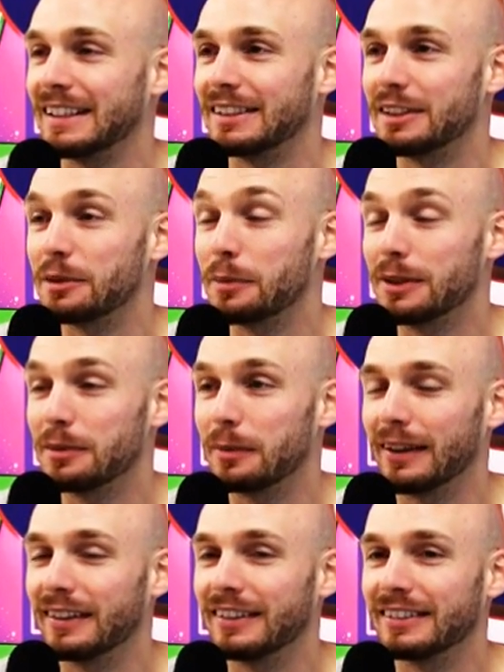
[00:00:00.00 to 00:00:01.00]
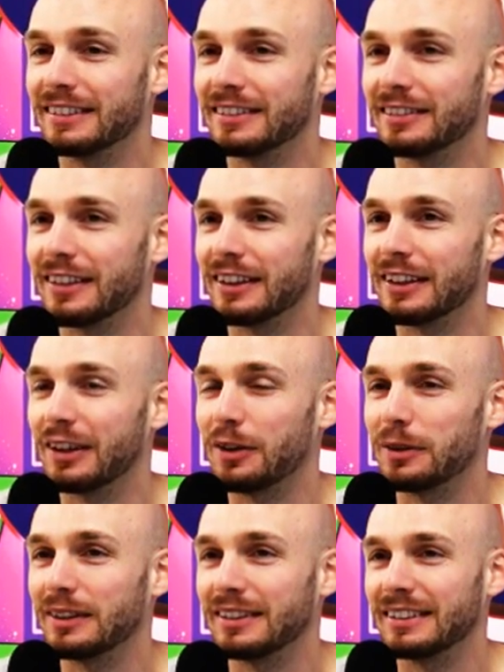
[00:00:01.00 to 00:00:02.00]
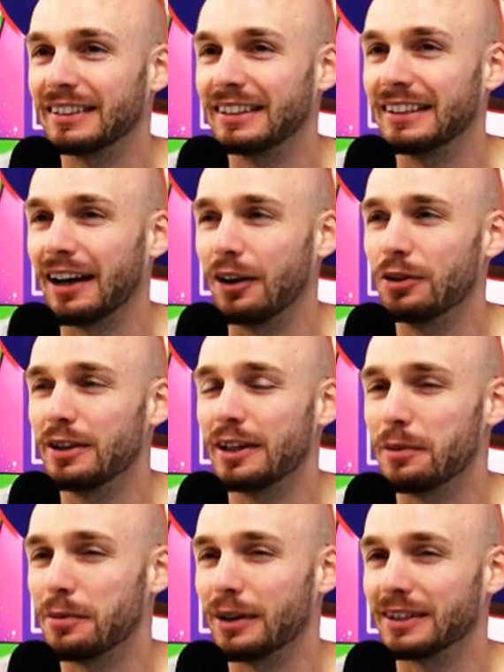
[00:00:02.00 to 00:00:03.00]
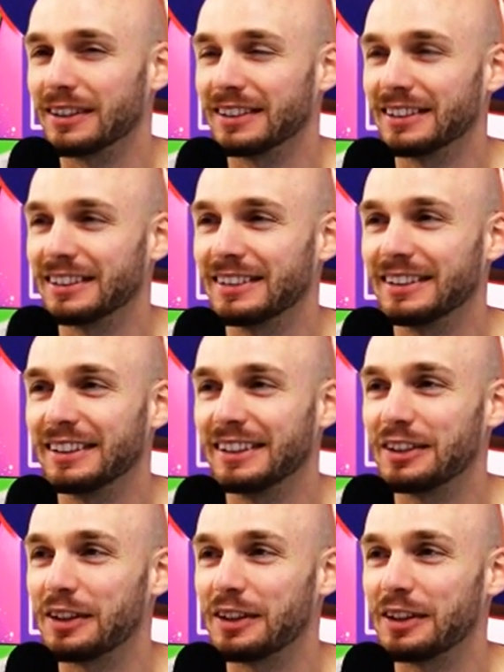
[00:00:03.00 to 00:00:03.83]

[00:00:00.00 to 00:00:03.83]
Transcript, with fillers: Das ist ein bisschen peinlich. Das waren, glaube ich, die Out Here Brothers hießen die.